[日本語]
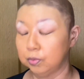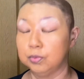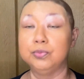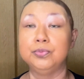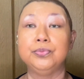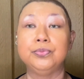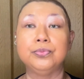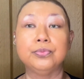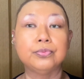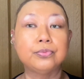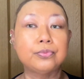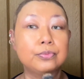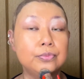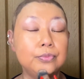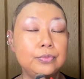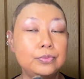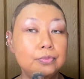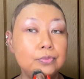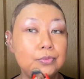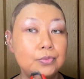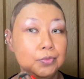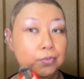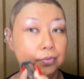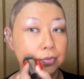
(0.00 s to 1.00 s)

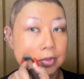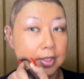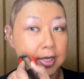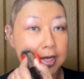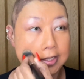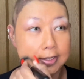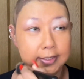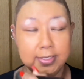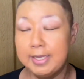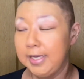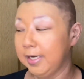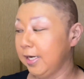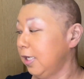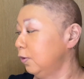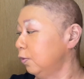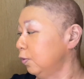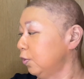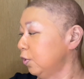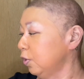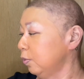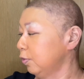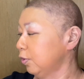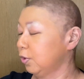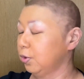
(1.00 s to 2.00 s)
うで彼
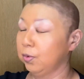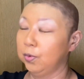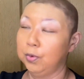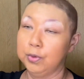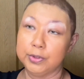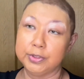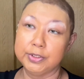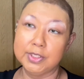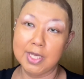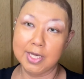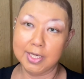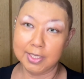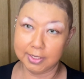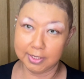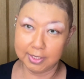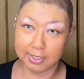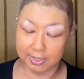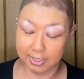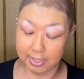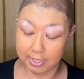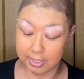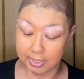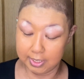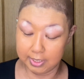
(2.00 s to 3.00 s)
女もすごい癖っ気
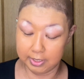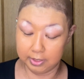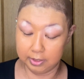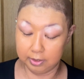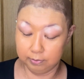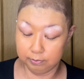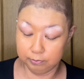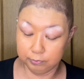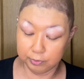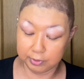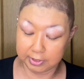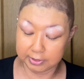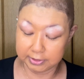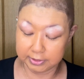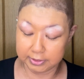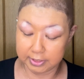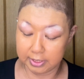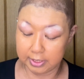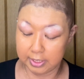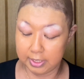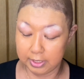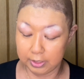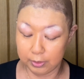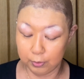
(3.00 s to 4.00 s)
で昔か
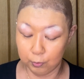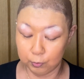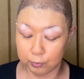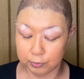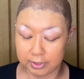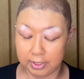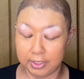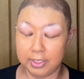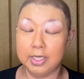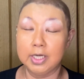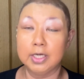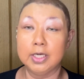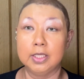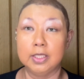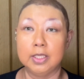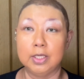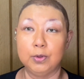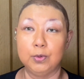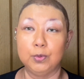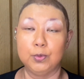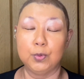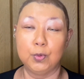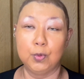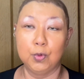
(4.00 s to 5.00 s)
らね強制かけて
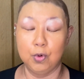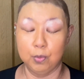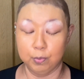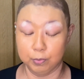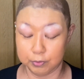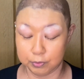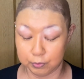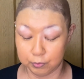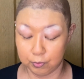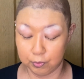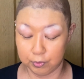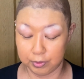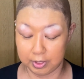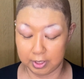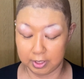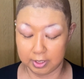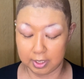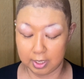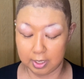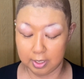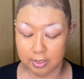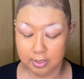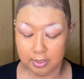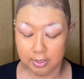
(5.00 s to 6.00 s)
るところもすごいなん
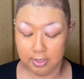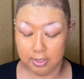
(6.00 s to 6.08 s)
か